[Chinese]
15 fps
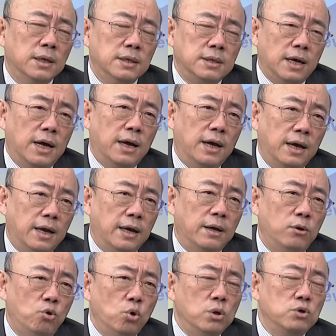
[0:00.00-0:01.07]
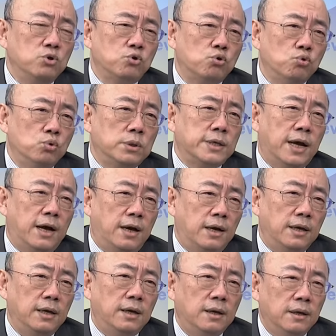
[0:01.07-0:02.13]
在论述上